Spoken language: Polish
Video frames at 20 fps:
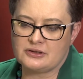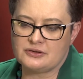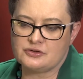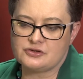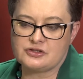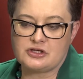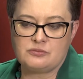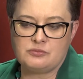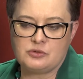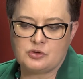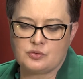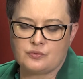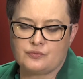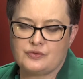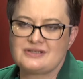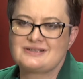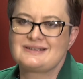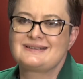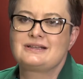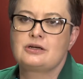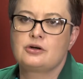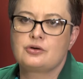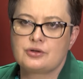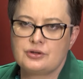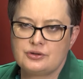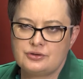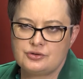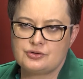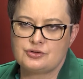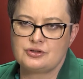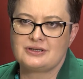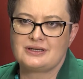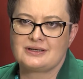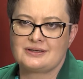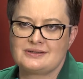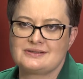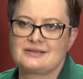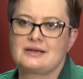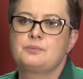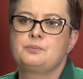sejmików jest teoretycznie
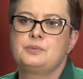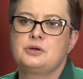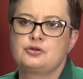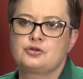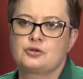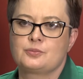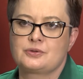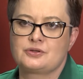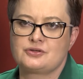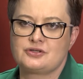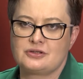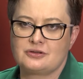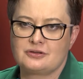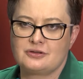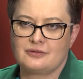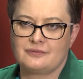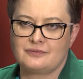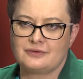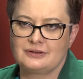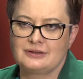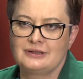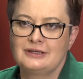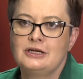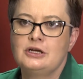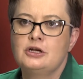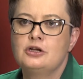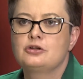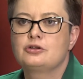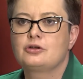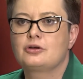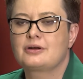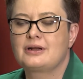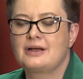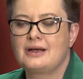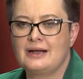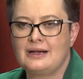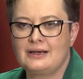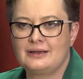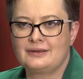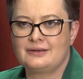taki sam, 5%, to
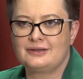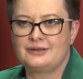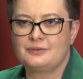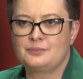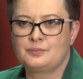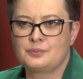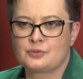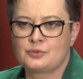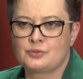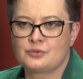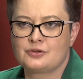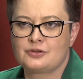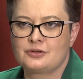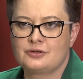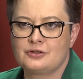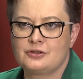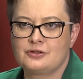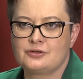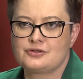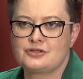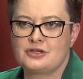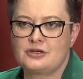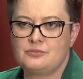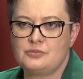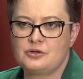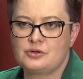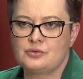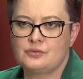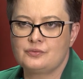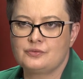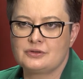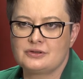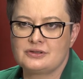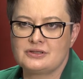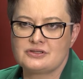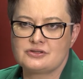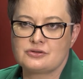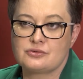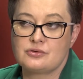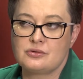realny próg do sejmików to
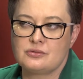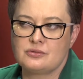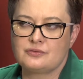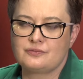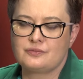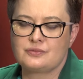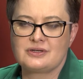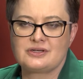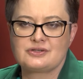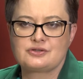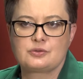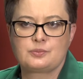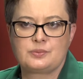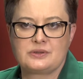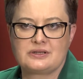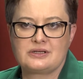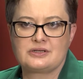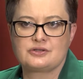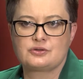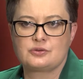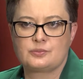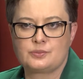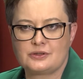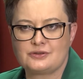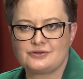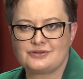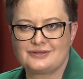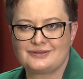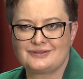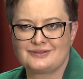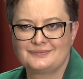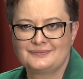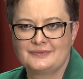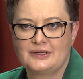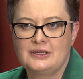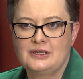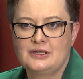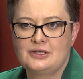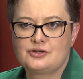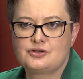jest około około 12-15%.
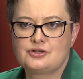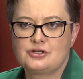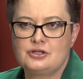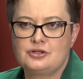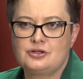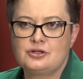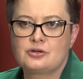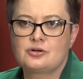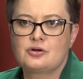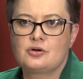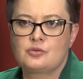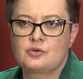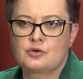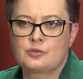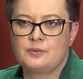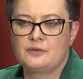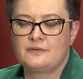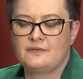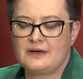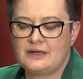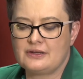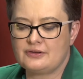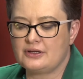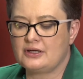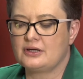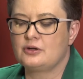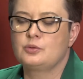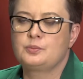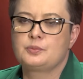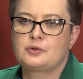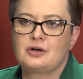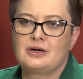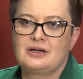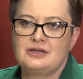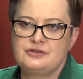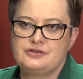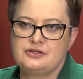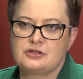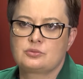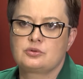Czyli tylko ugrupowania lub
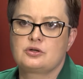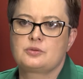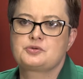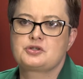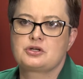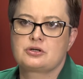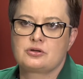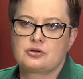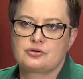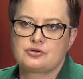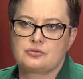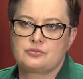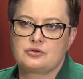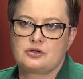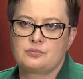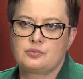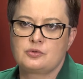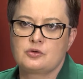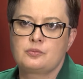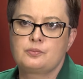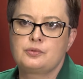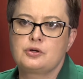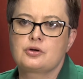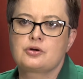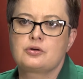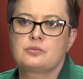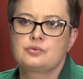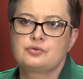koalicje, które przekroczą ten próg, biorą